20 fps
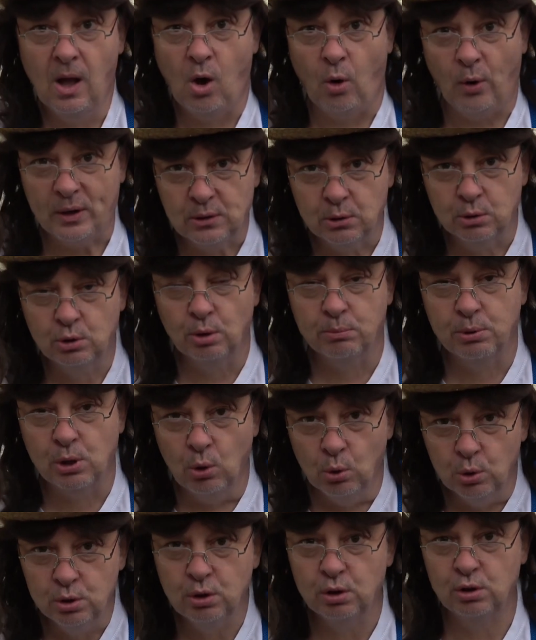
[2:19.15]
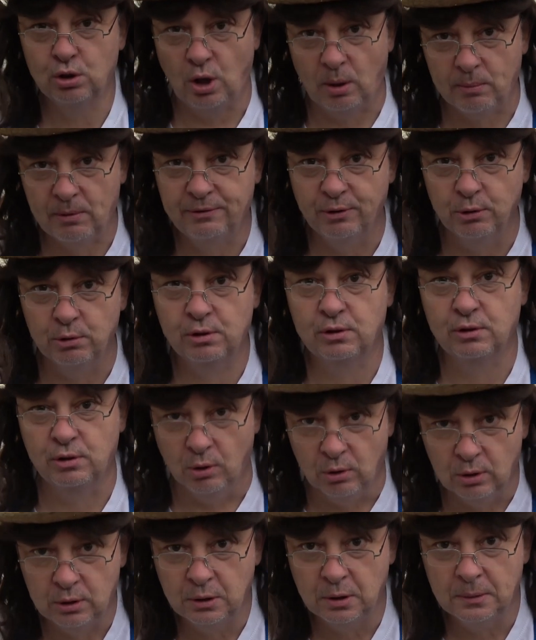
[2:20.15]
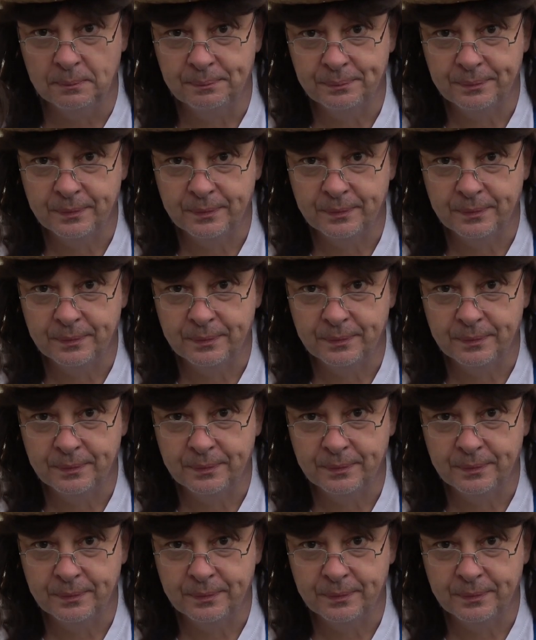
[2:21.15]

Also zum Schluss noch zusammengefasst gesagt,